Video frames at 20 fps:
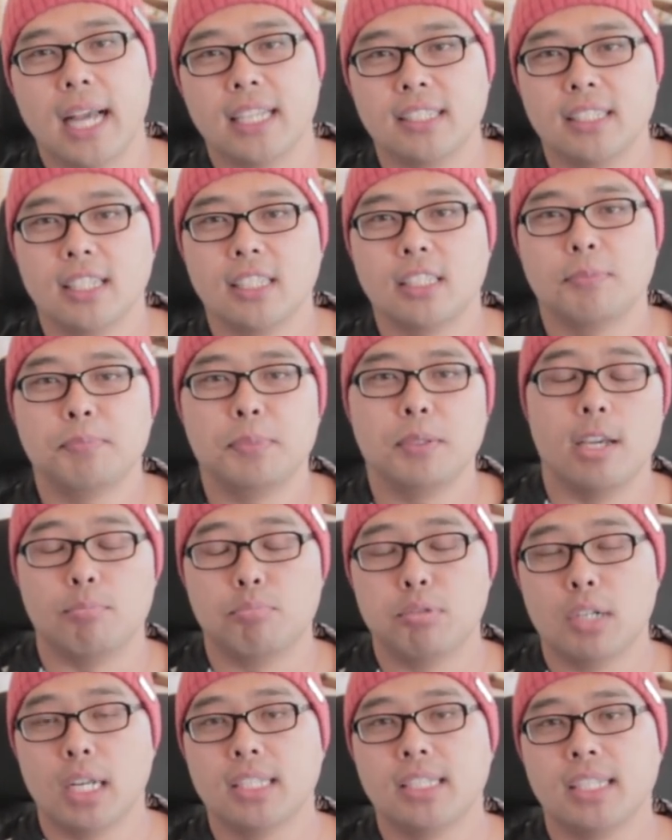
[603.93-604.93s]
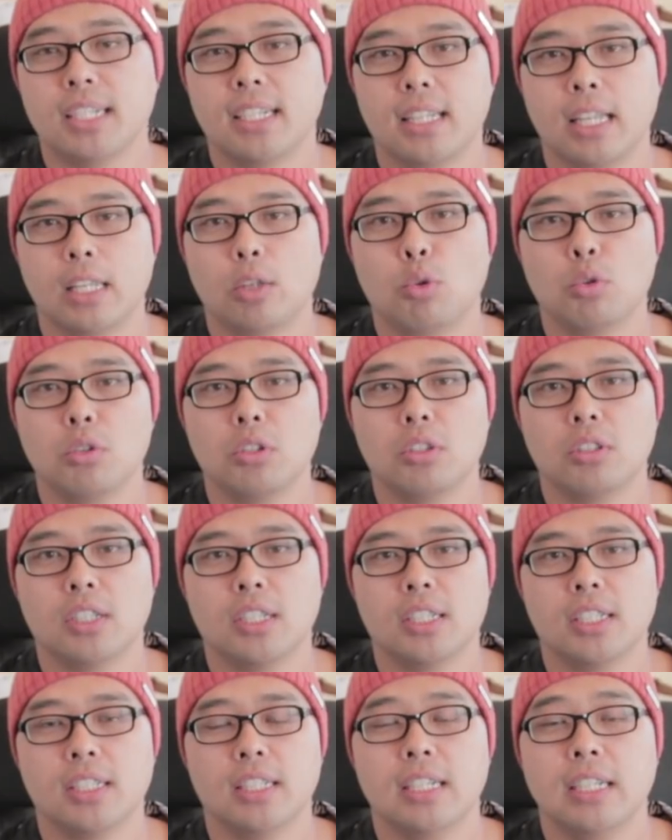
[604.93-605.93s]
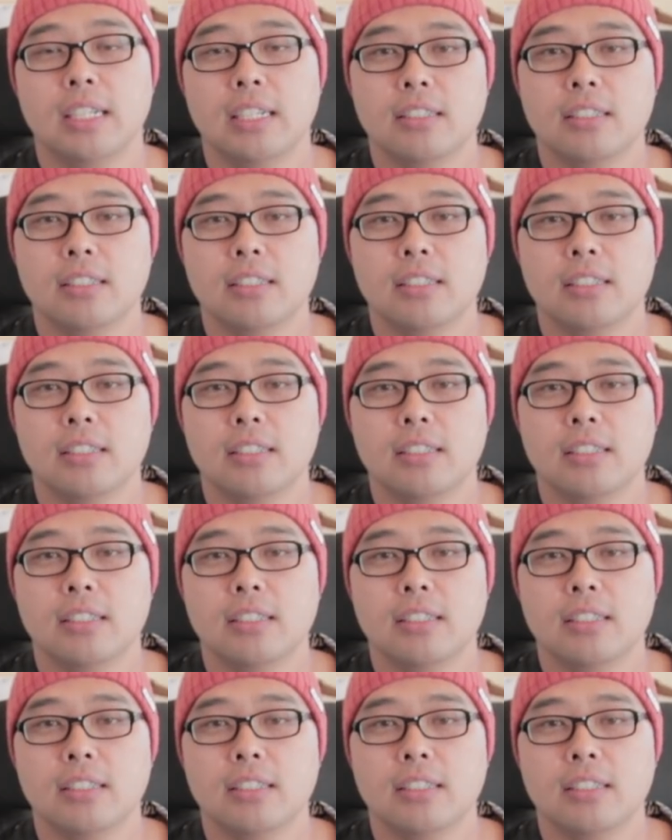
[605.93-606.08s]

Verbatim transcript: 아시다시피 브라질의 대통령은